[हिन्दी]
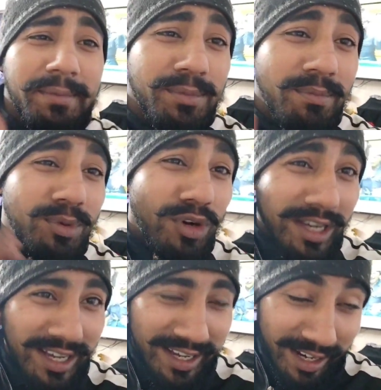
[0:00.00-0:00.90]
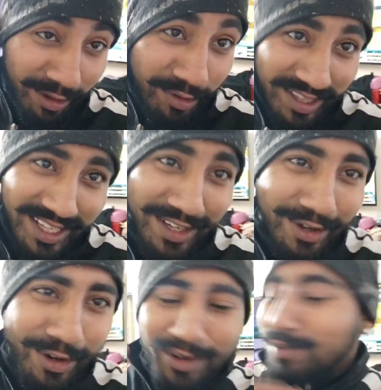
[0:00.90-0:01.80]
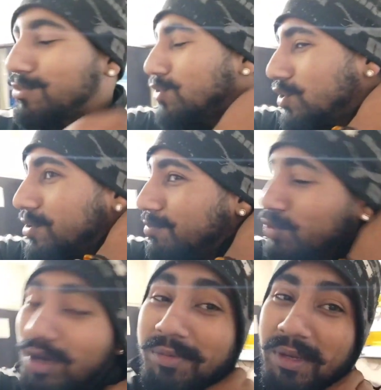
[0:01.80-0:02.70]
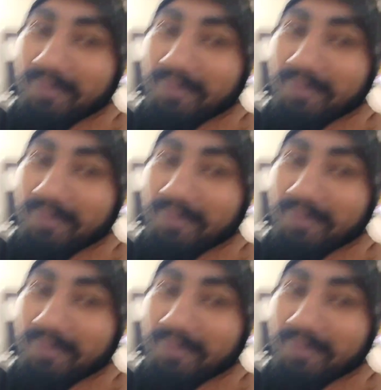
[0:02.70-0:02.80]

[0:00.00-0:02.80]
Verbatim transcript: भाई बुआ के घर आए हुए थे और बुआ बुआ